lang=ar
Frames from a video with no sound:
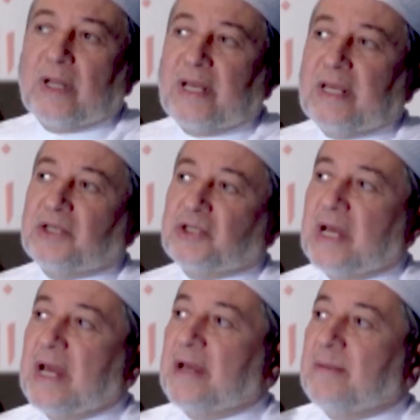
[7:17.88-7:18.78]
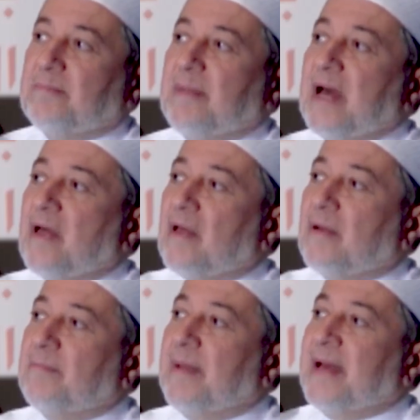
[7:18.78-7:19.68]
إيش مخ
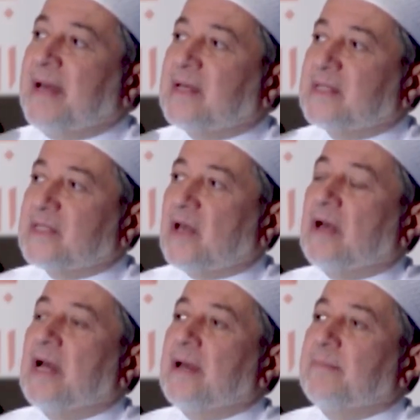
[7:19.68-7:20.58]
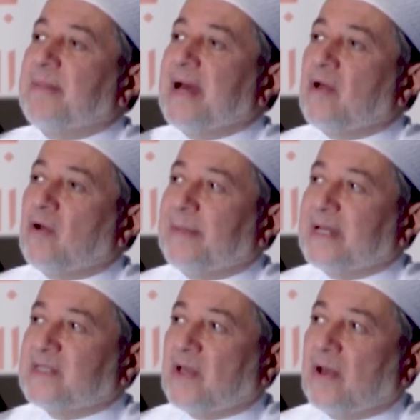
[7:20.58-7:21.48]
مخمصة
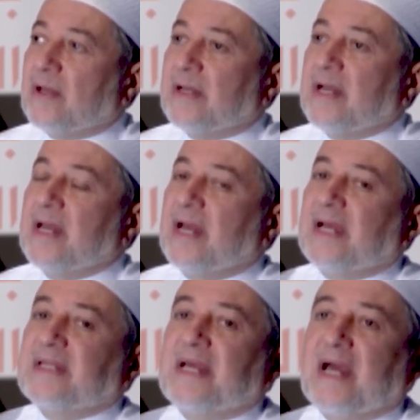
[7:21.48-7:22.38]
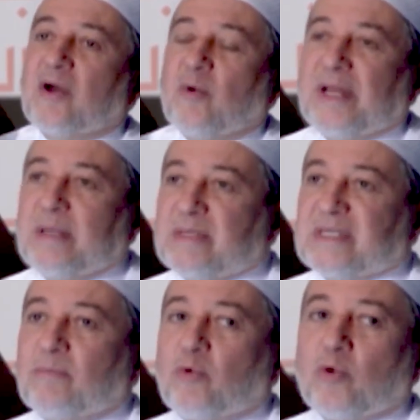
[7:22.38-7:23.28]
مخمصة هذا يا أخواني
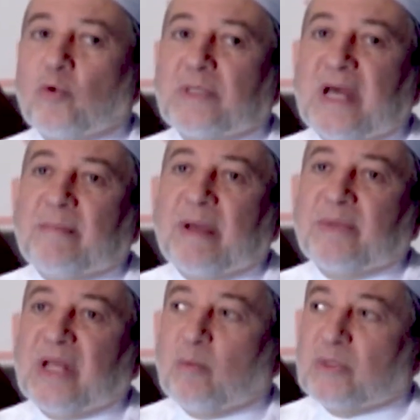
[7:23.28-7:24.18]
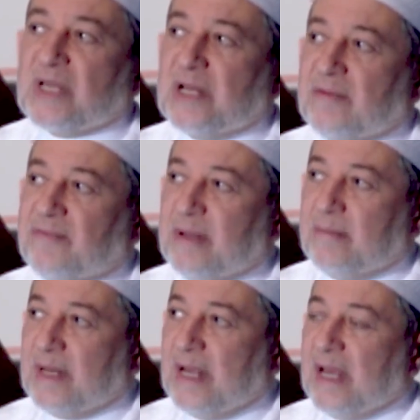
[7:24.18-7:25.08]
بسموه القدامى من
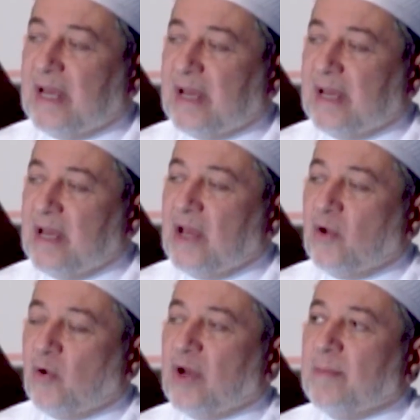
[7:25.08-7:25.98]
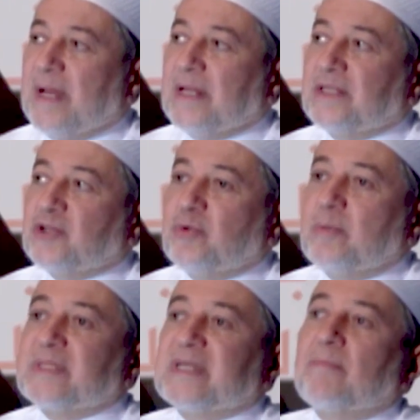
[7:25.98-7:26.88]
المصنفين من آه، علماء
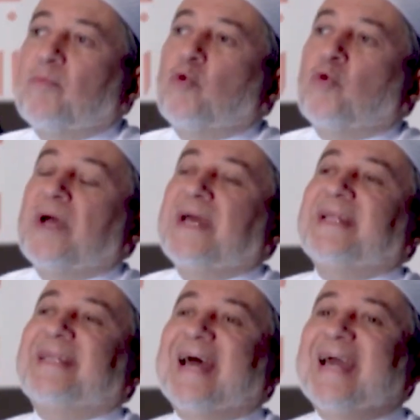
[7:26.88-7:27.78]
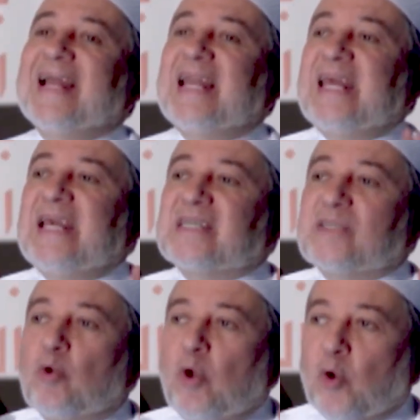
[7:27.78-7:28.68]
التجويد بسموه
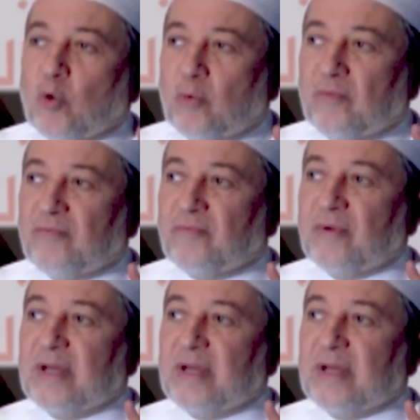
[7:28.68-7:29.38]
تخليص الحروف